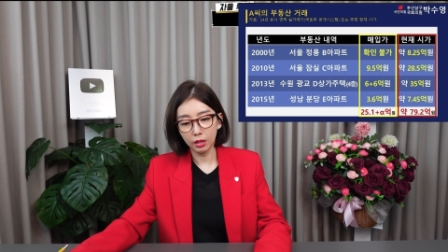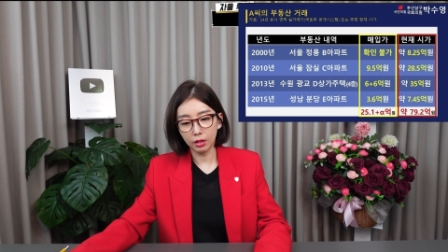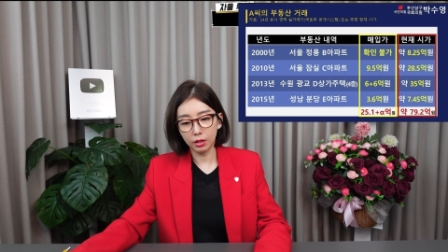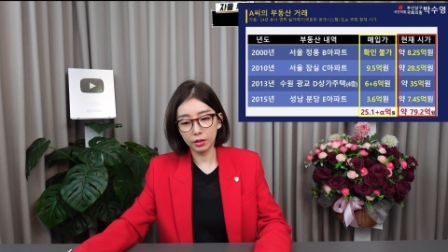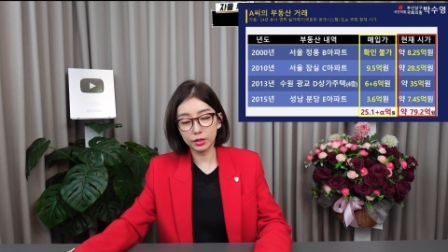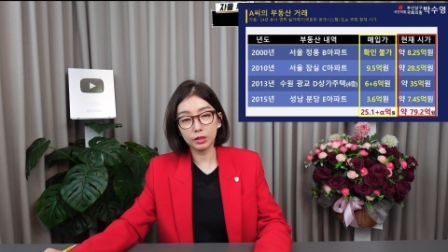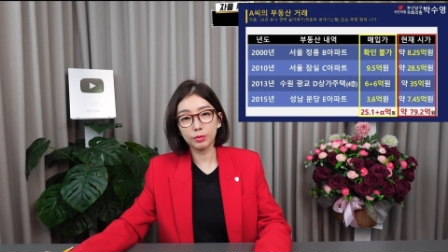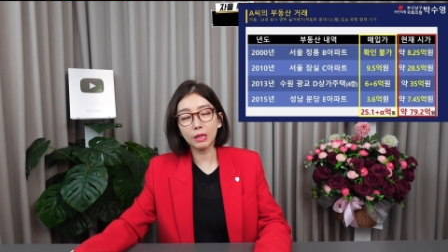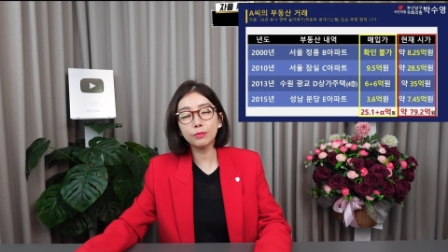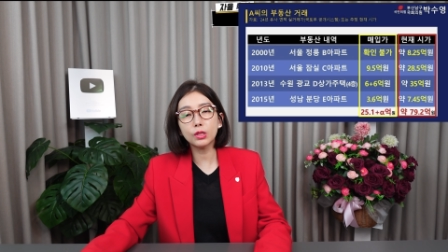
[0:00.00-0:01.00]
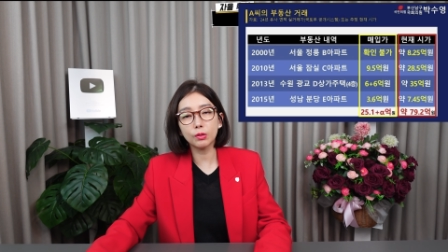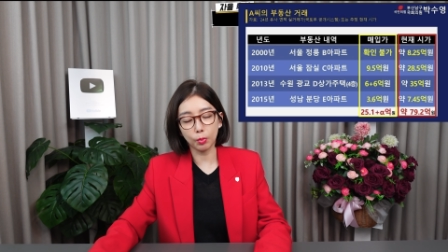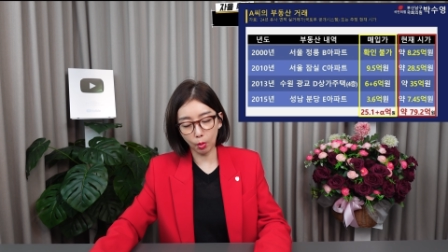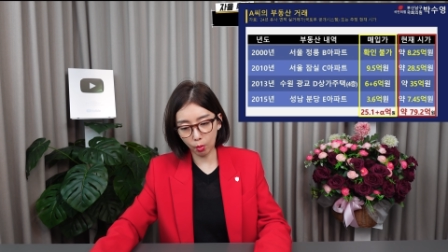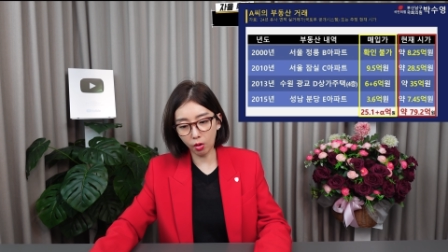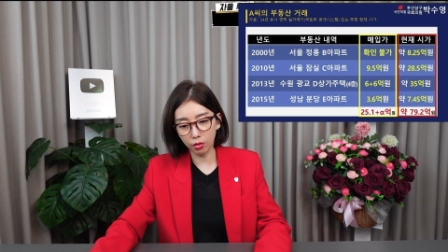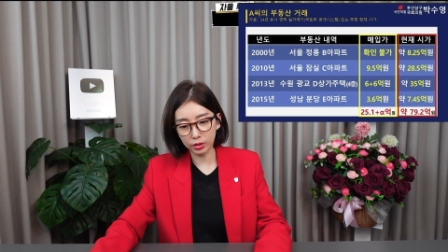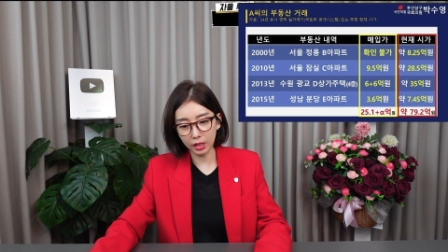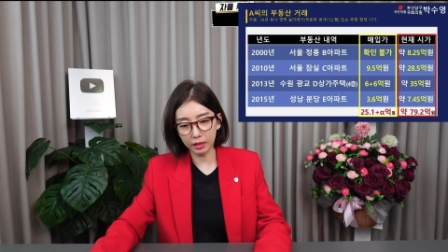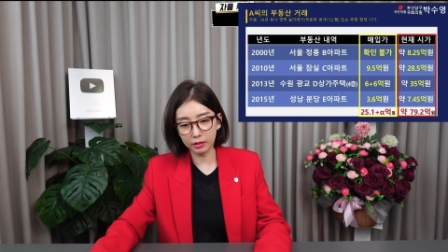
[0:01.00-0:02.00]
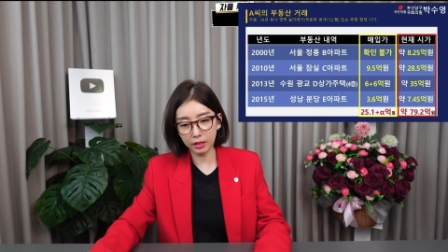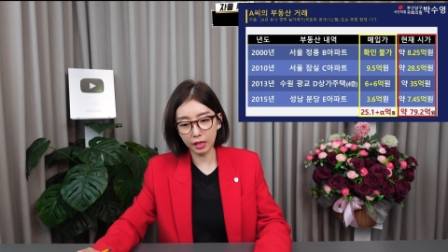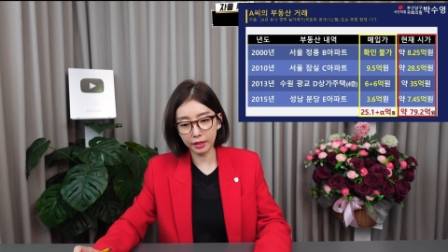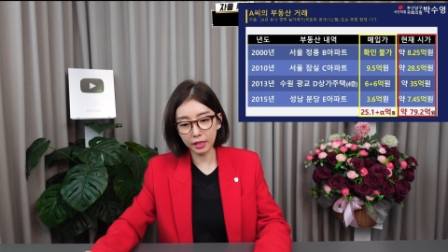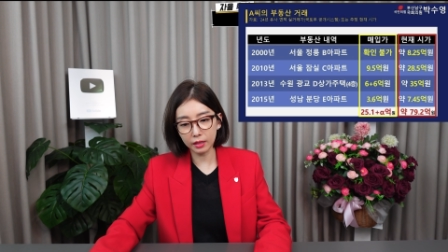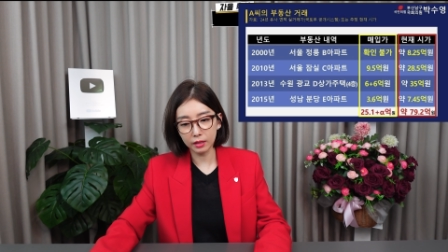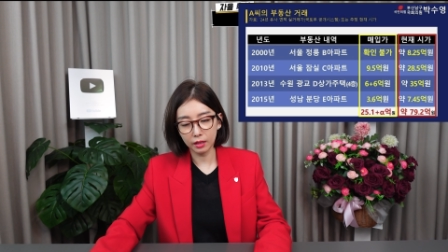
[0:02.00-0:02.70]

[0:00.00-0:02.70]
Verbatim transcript: 어, 지금 35억 상당의